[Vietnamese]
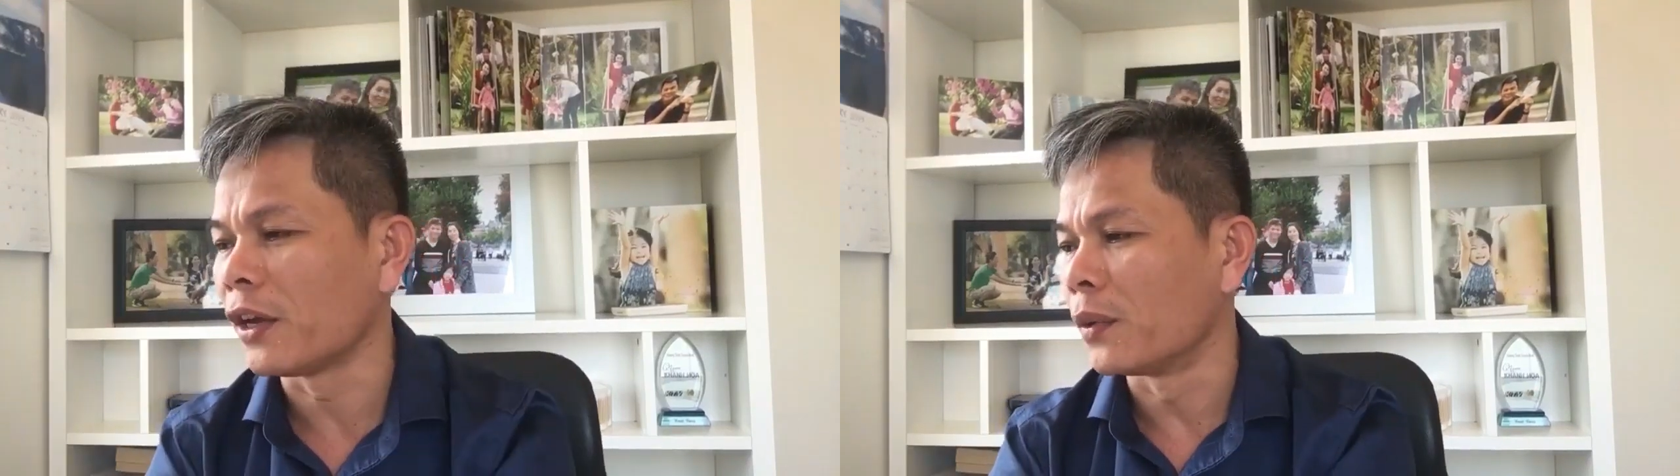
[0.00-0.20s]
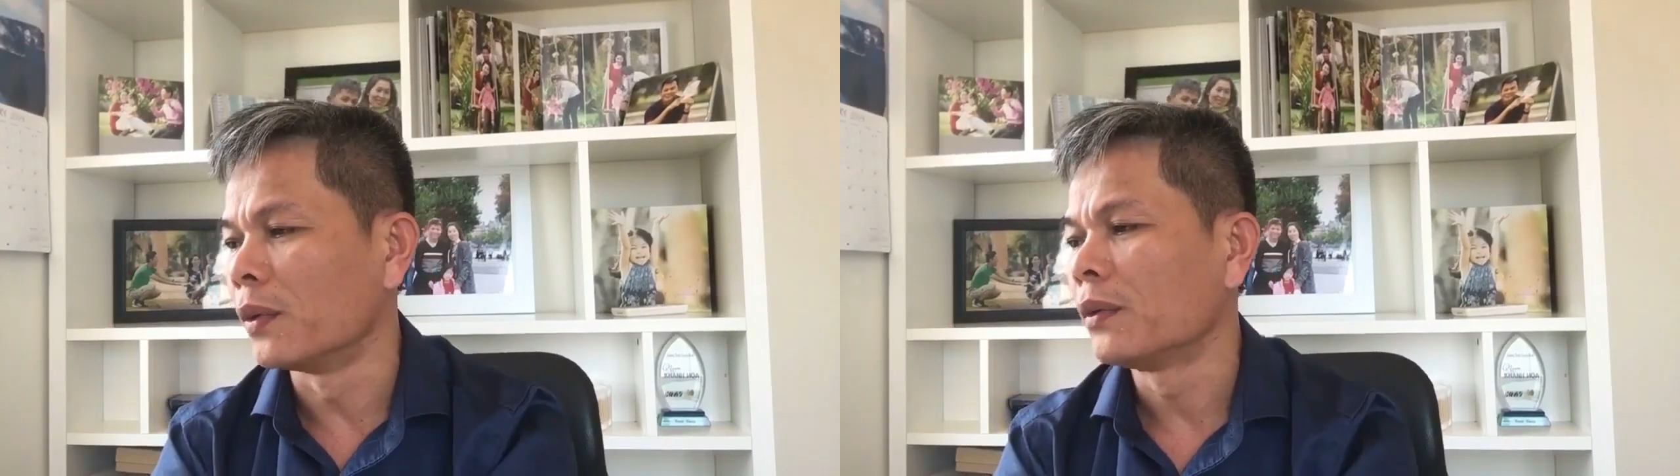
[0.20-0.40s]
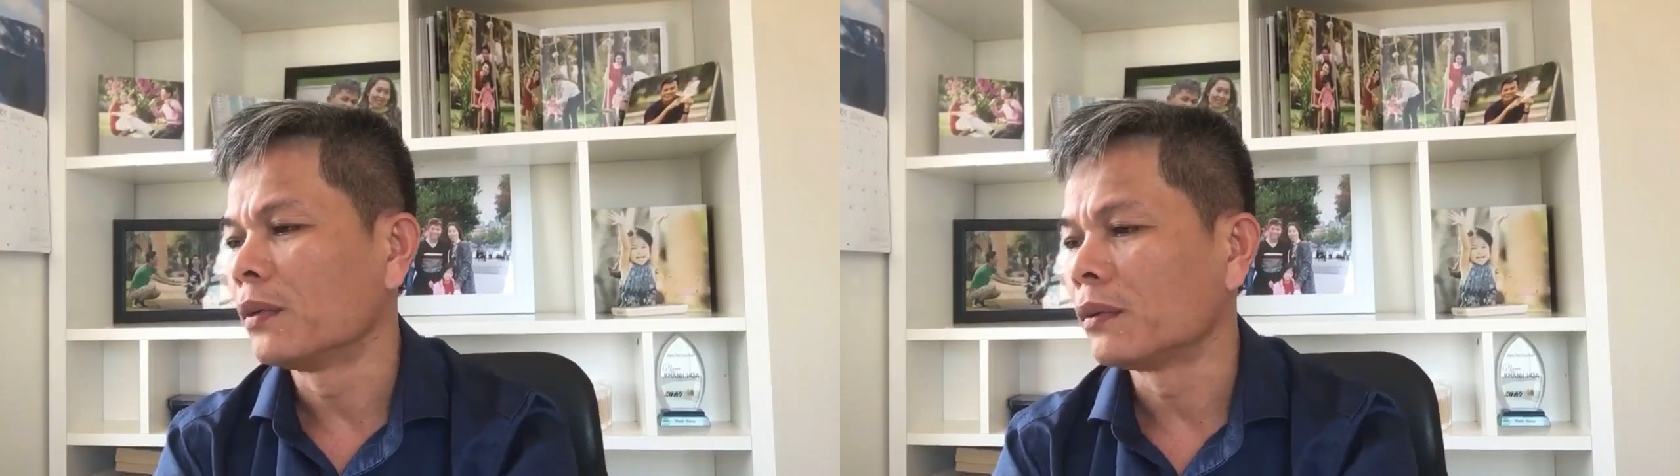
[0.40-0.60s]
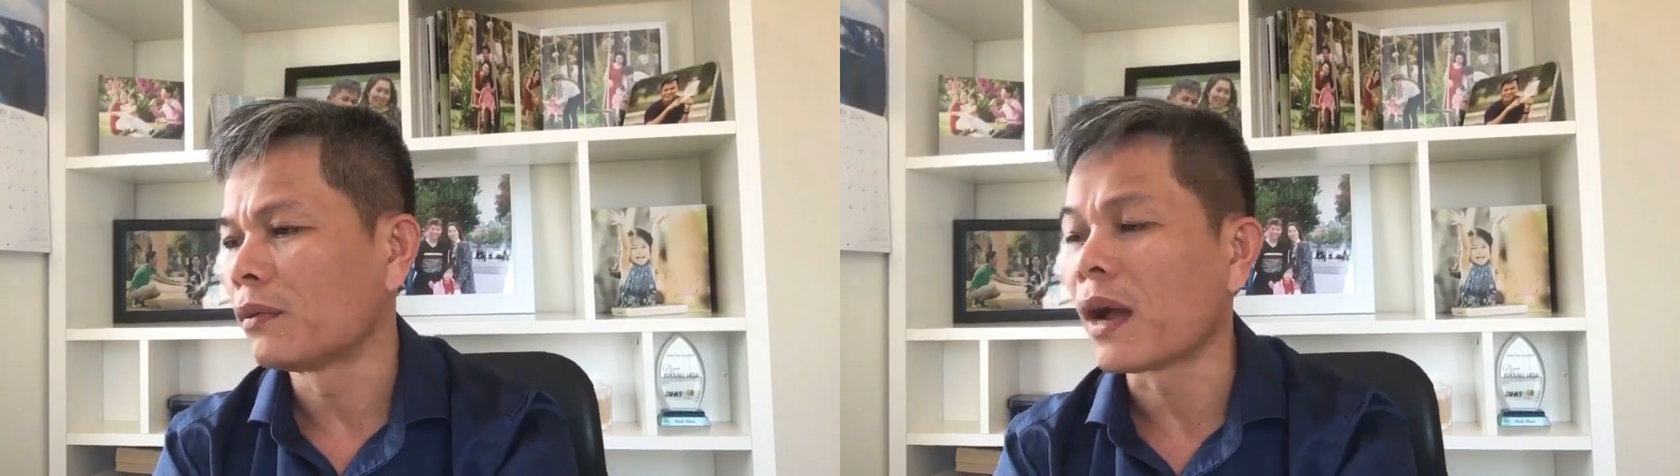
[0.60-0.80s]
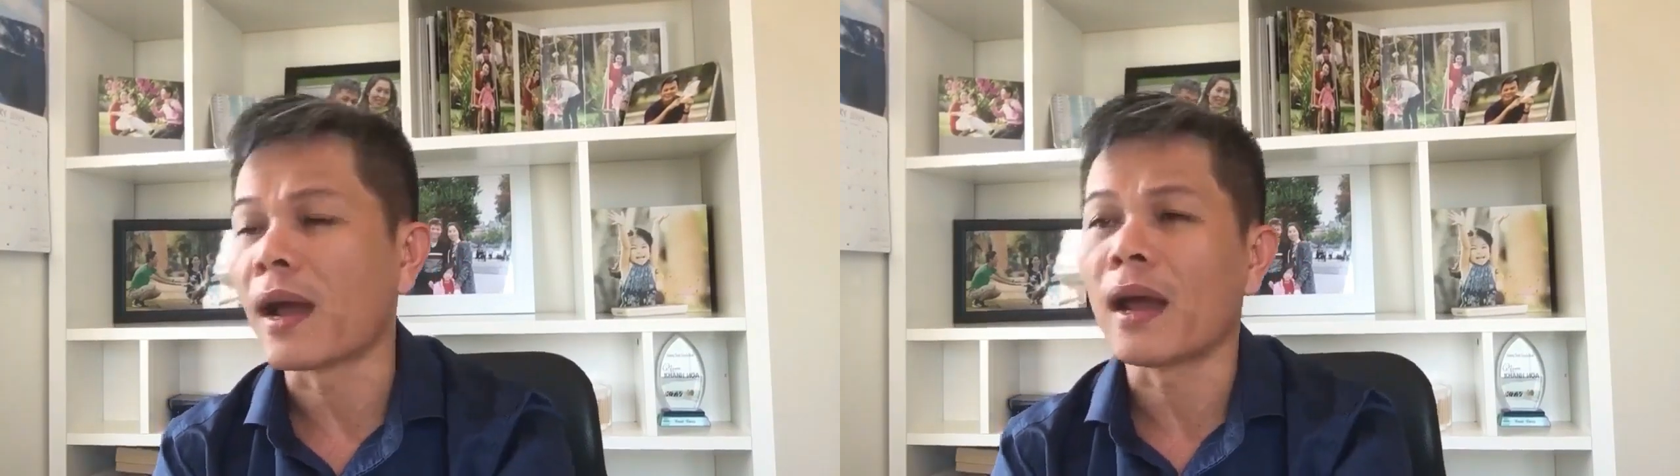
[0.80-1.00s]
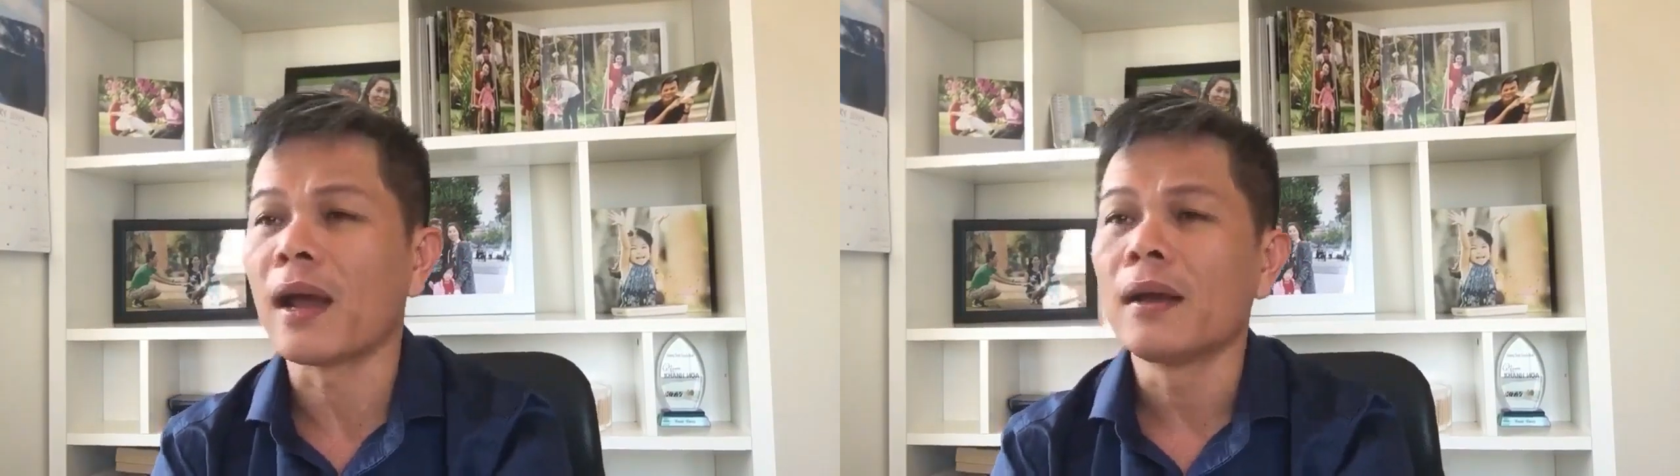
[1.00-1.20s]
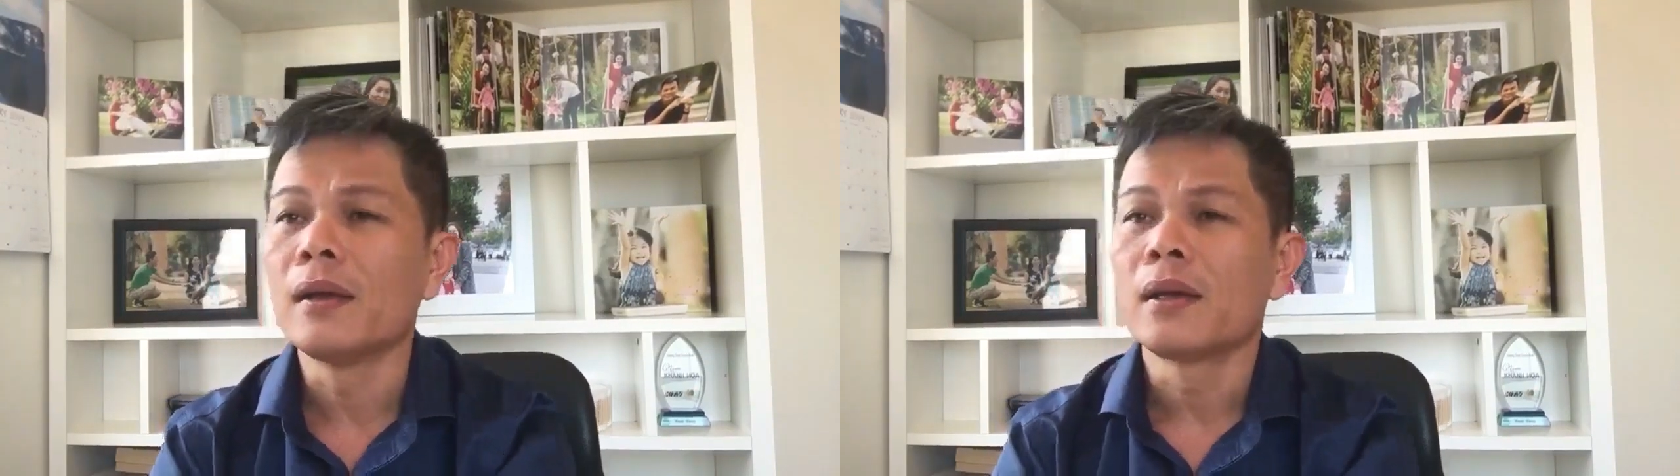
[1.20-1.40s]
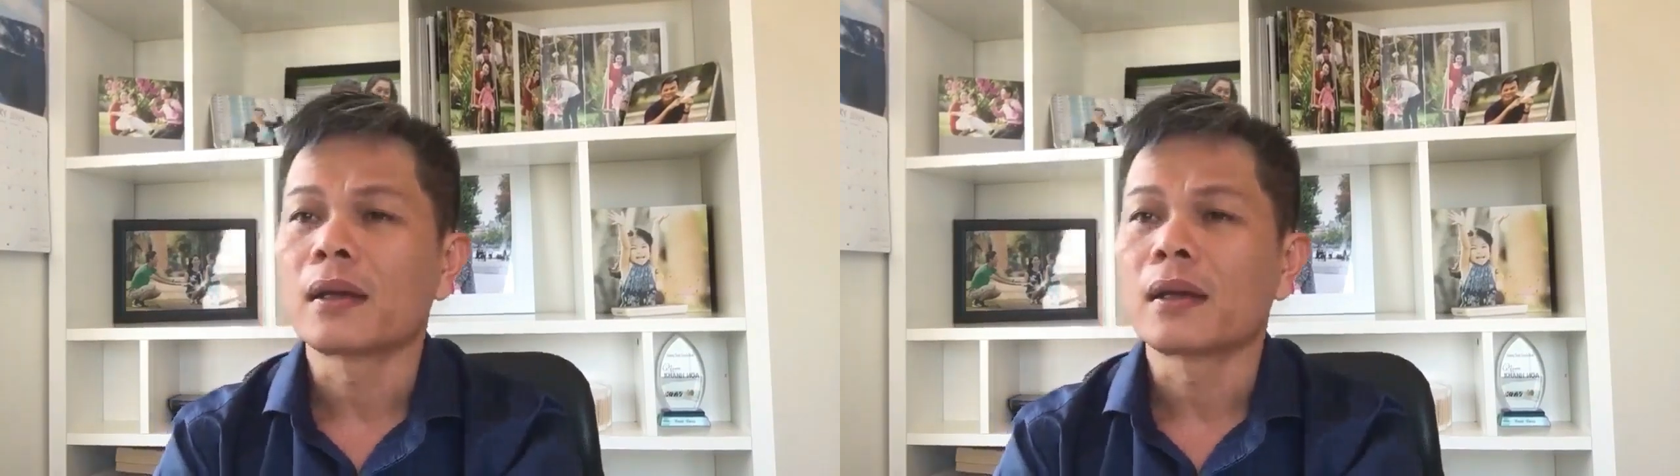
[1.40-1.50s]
nhiều và